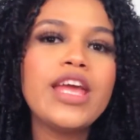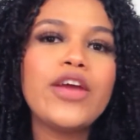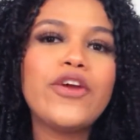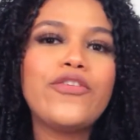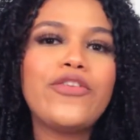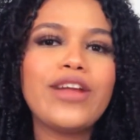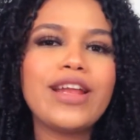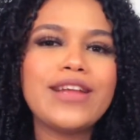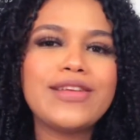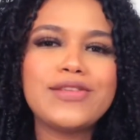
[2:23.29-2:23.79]
E
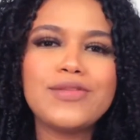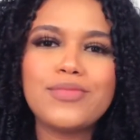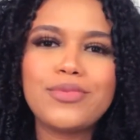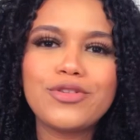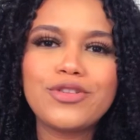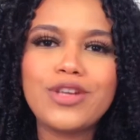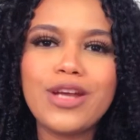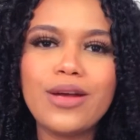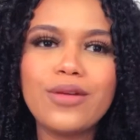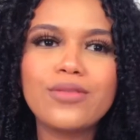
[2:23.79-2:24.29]
eu falei assim
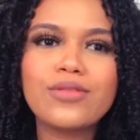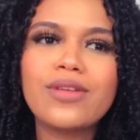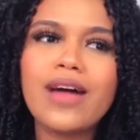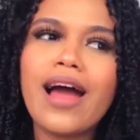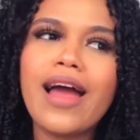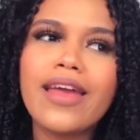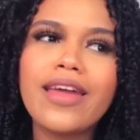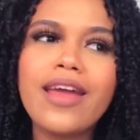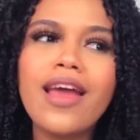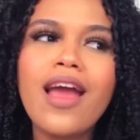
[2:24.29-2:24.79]
pro Geus,
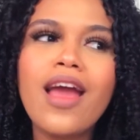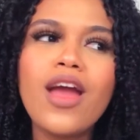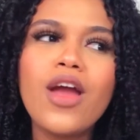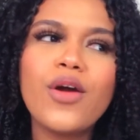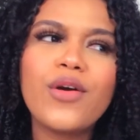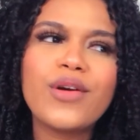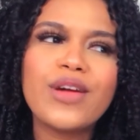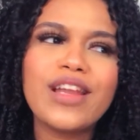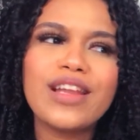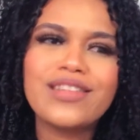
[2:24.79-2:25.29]
ai,
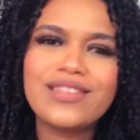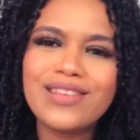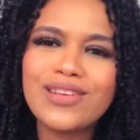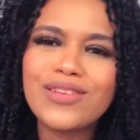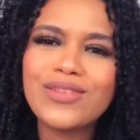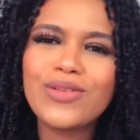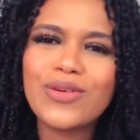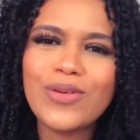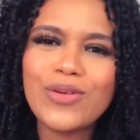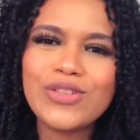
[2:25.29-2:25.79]
eu queria
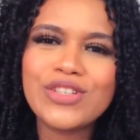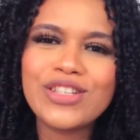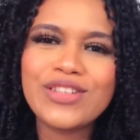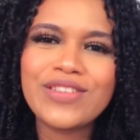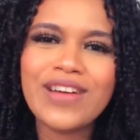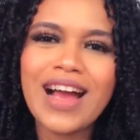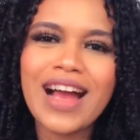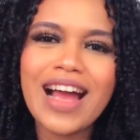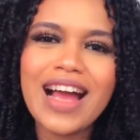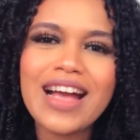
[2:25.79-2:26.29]
tanto coxinha
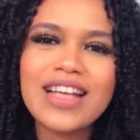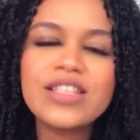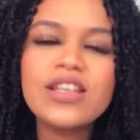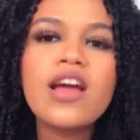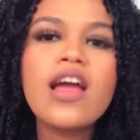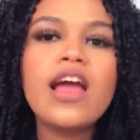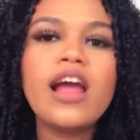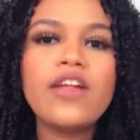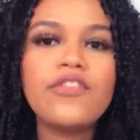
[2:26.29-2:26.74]
do ragaço.